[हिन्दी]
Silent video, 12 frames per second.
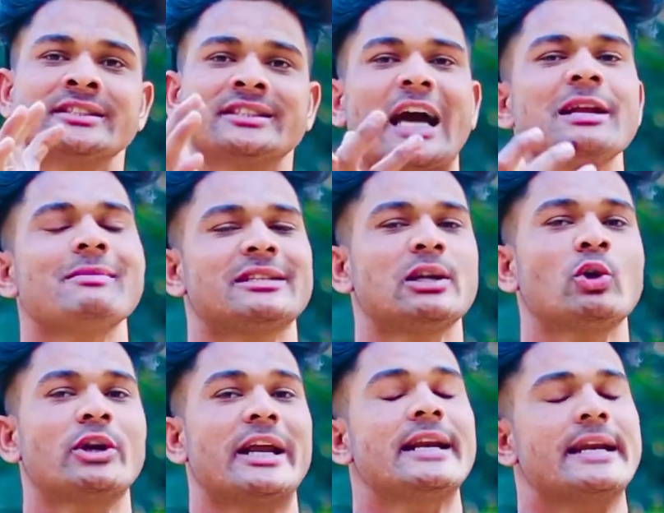सारी मसल को
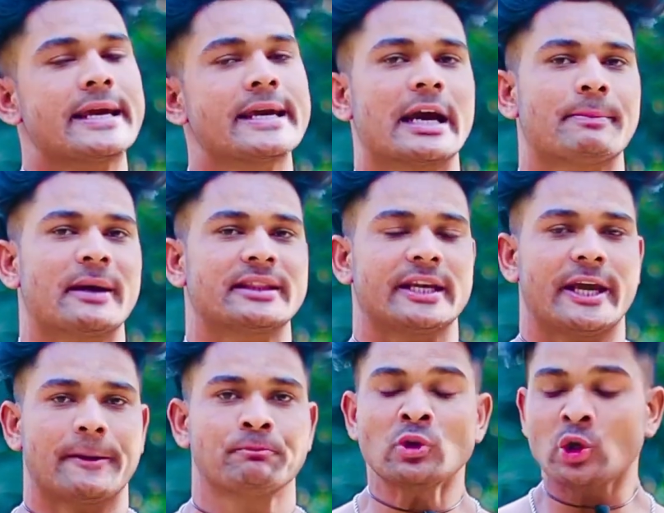ट्रेन नहीं कर पाते हैं